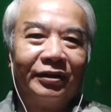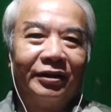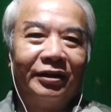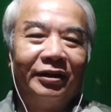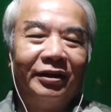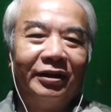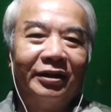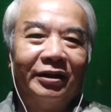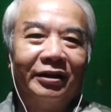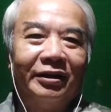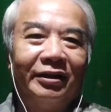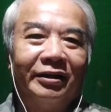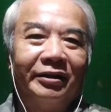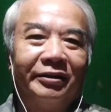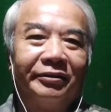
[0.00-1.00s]
Thì
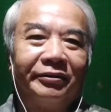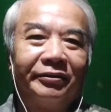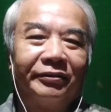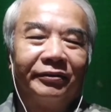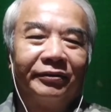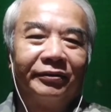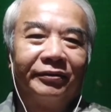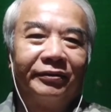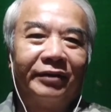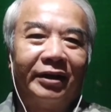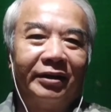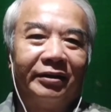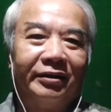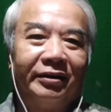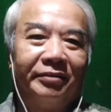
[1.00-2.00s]

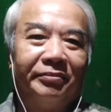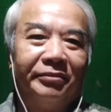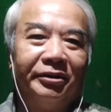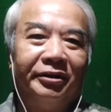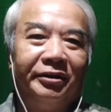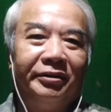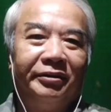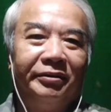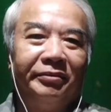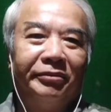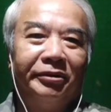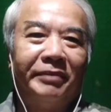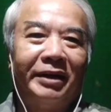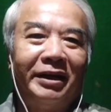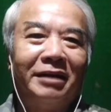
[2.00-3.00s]
khoảng 10
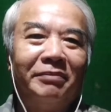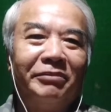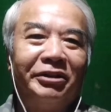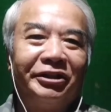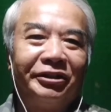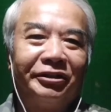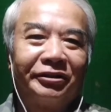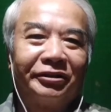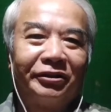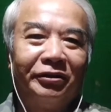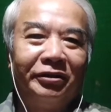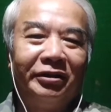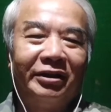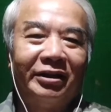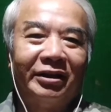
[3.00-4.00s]
mười mấy năm về trước
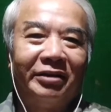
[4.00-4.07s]
tôi